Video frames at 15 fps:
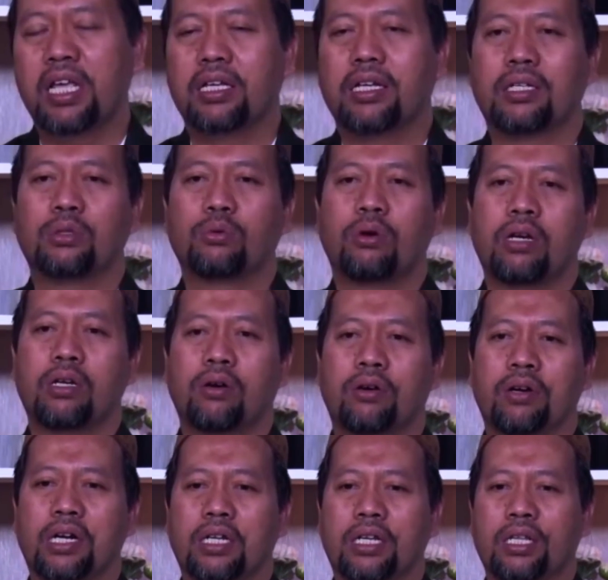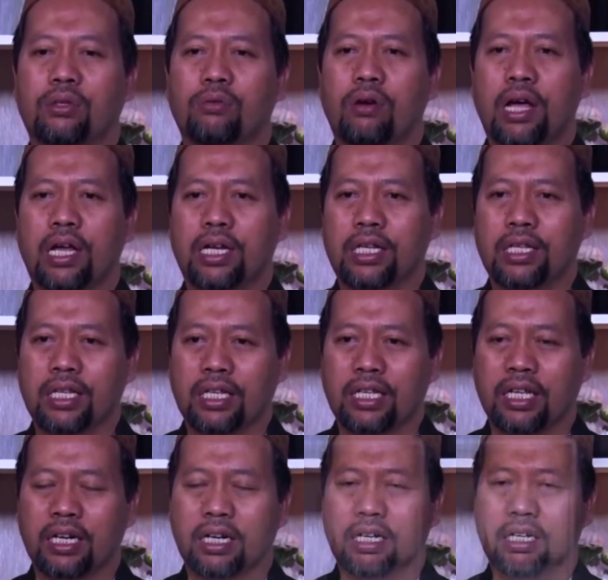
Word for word: kecuali orang itu ahli zikir